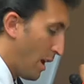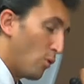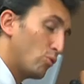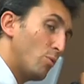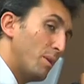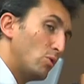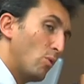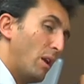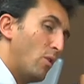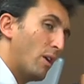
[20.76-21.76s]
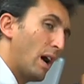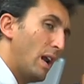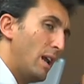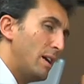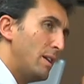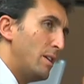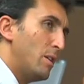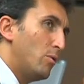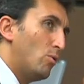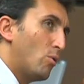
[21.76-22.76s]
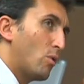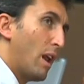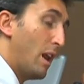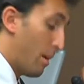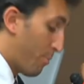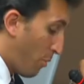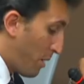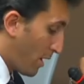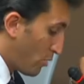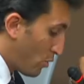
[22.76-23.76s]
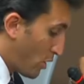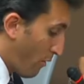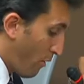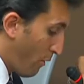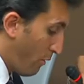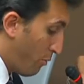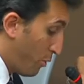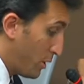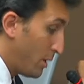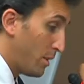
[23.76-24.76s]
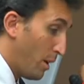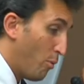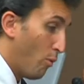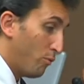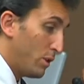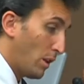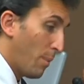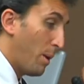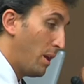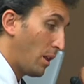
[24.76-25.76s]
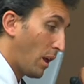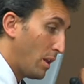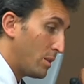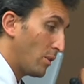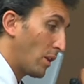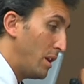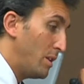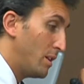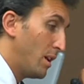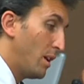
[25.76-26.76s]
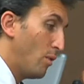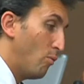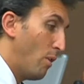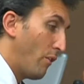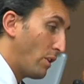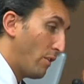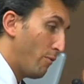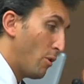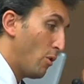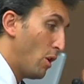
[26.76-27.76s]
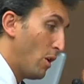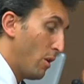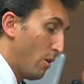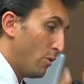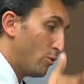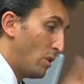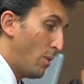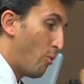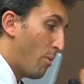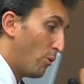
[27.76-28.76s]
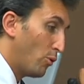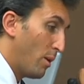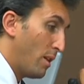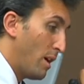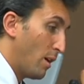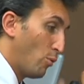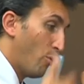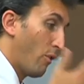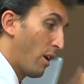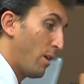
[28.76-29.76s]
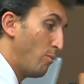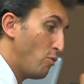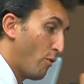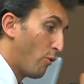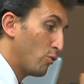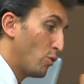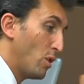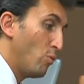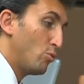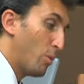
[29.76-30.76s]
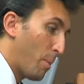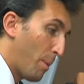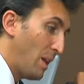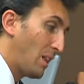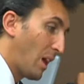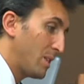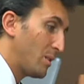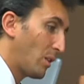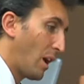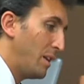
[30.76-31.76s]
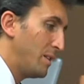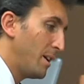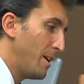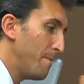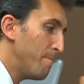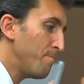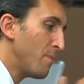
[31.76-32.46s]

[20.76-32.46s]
la consommation est locale. Donc la, première question que j'avais envie de vous poser, c'est bon, vous êtes un pays très décentralisé où effectivement euh, ce déploiement de NR devrait mieux fonctionner. Nous sommes un pays très centralisé.